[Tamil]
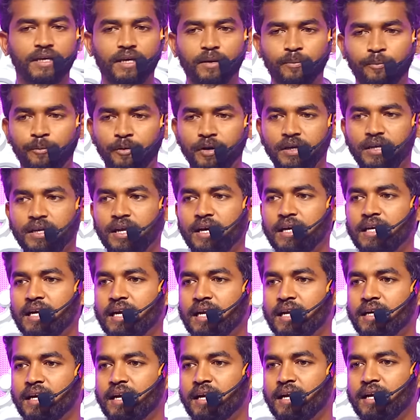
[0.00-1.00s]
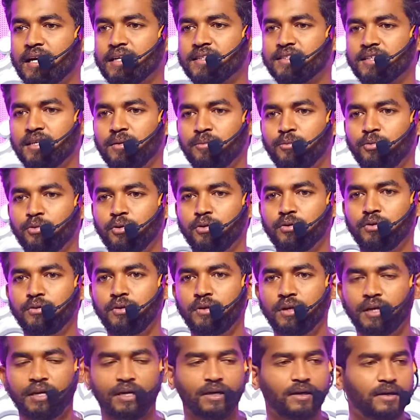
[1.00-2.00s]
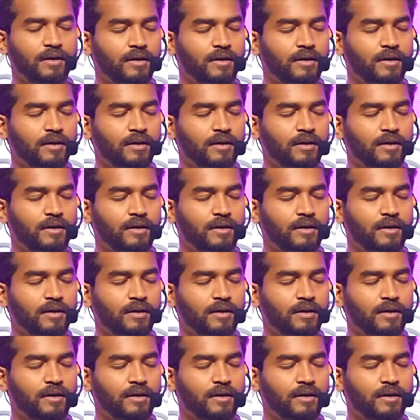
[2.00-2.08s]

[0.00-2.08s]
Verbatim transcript: எப்படி நான் எனக்கு கிடைச்சா போதுன்ற